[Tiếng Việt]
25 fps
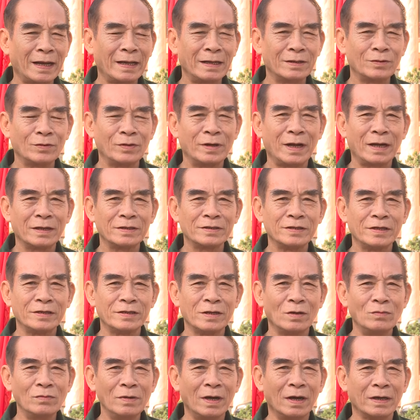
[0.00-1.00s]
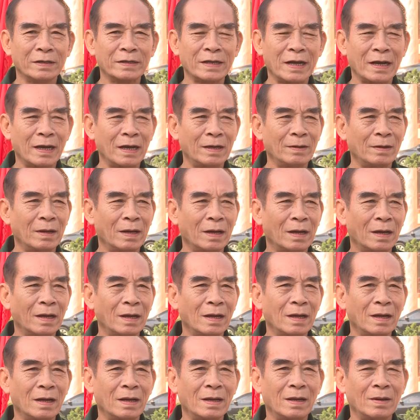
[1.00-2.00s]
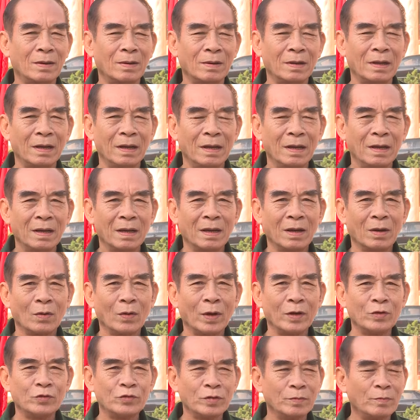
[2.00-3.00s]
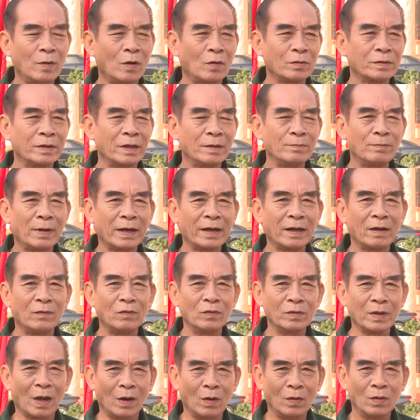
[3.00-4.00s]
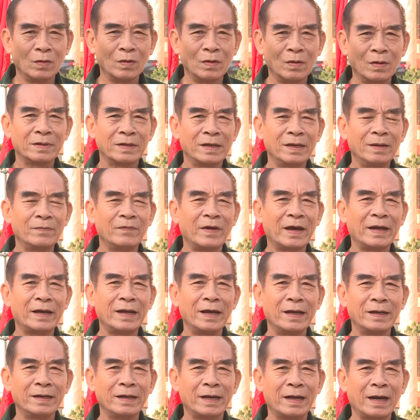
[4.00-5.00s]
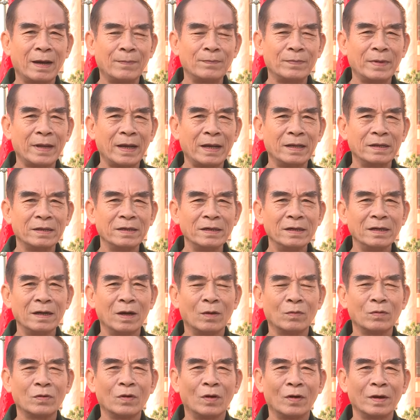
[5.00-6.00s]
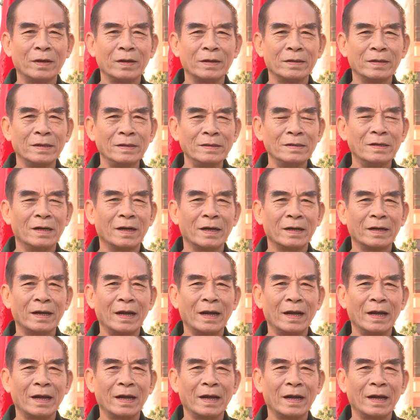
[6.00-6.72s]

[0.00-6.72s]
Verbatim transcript: nay tôi đang sinh sống ở tại à, huyện Xuyên Mộc, tỉnh Bà Rịa Vũng Tàu. Khi về đây thì gặp lại những đồng đội, những người